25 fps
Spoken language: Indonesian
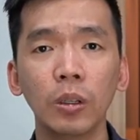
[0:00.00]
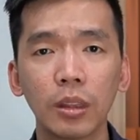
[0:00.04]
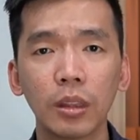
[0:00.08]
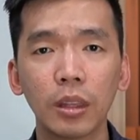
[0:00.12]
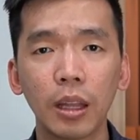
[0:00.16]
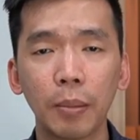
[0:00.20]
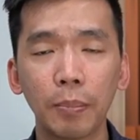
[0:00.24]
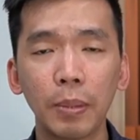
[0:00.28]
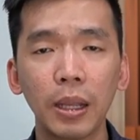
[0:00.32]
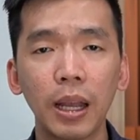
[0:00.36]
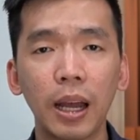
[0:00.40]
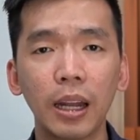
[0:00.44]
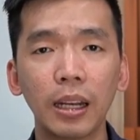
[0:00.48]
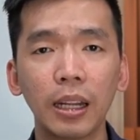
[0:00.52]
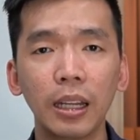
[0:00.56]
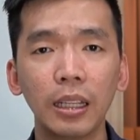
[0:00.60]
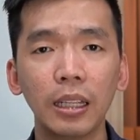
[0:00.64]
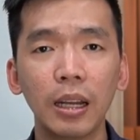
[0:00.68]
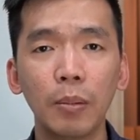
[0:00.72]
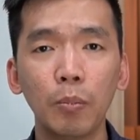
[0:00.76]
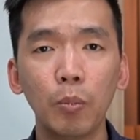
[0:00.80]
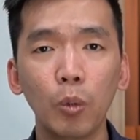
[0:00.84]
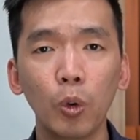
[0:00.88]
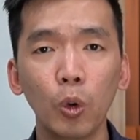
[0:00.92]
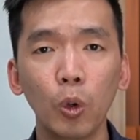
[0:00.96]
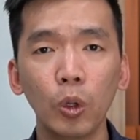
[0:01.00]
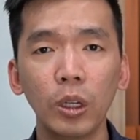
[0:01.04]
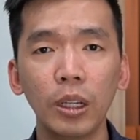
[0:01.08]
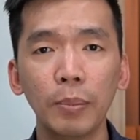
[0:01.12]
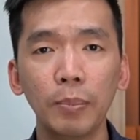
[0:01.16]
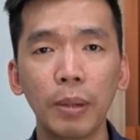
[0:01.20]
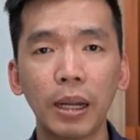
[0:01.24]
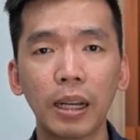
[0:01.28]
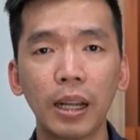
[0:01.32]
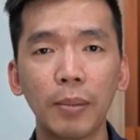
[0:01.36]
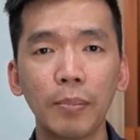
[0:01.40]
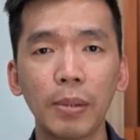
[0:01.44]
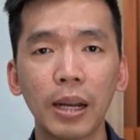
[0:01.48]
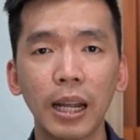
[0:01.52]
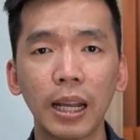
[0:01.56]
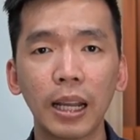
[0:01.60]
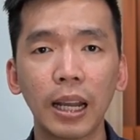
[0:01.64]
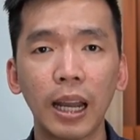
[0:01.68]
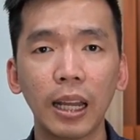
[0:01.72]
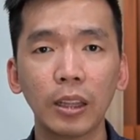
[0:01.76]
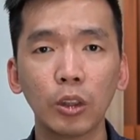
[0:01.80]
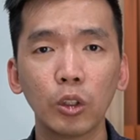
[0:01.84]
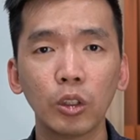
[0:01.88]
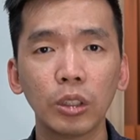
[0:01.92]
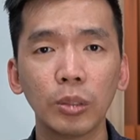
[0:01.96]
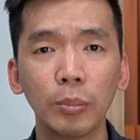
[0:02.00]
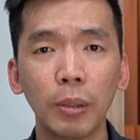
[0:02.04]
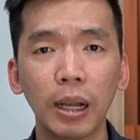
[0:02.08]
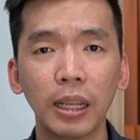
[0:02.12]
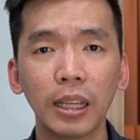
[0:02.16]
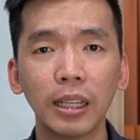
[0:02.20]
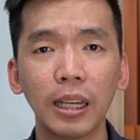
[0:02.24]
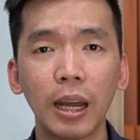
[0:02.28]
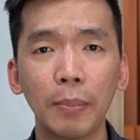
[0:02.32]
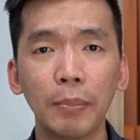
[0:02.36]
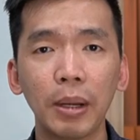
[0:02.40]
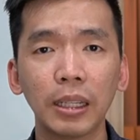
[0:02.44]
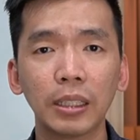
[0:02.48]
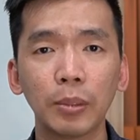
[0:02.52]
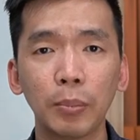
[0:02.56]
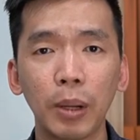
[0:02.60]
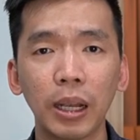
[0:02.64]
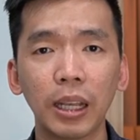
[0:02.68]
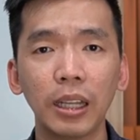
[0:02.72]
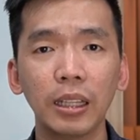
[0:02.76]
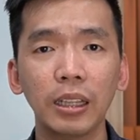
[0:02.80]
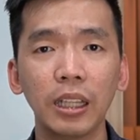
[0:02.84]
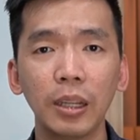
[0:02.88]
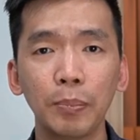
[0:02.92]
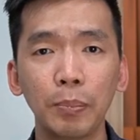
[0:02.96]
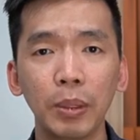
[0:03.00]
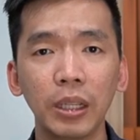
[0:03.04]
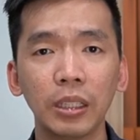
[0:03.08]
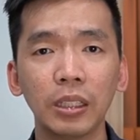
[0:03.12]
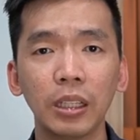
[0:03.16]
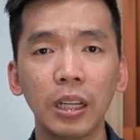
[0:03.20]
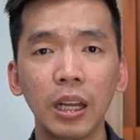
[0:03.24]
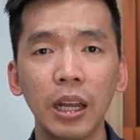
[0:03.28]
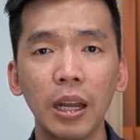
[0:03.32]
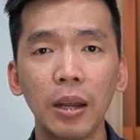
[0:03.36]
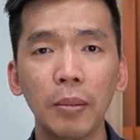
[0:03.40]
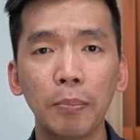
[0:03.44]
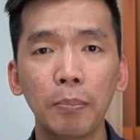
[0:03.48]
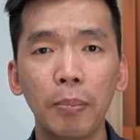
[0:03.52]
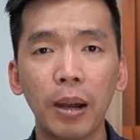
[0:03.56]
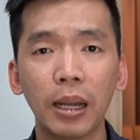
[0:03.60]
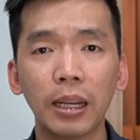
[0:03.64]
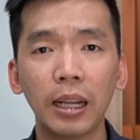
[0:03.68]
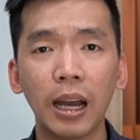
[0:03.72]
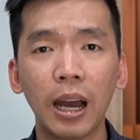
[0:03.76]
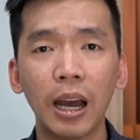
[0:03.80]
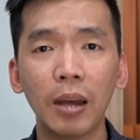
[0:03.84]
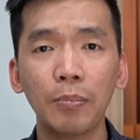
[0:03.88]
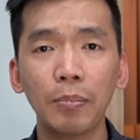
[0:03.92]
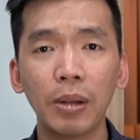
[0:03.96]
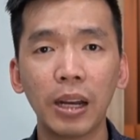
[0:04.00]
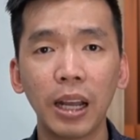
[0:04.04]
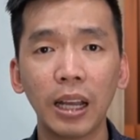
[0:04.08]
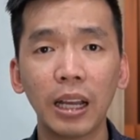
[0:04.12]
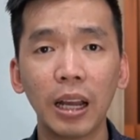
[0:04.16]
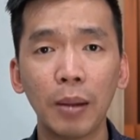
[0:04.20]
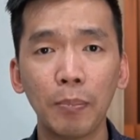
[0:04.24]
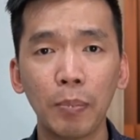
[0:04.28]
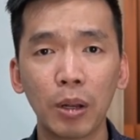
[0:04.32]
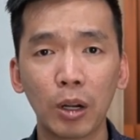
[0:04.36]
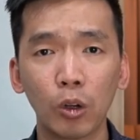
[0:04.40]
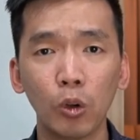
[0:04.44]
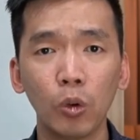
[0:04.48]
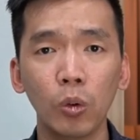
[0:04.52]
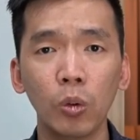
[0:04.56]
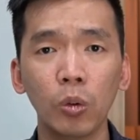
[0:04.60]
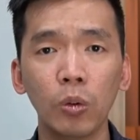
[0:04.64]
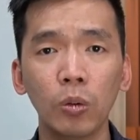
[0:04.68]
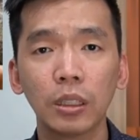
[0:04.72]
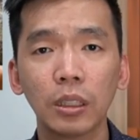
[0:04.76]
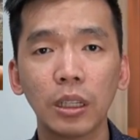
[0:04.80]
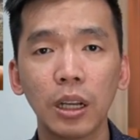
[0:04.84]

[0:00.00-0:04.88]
Tapi anehnya bulu di badan mereka itu semakin lama semakin tipis, padahal mereka perlu.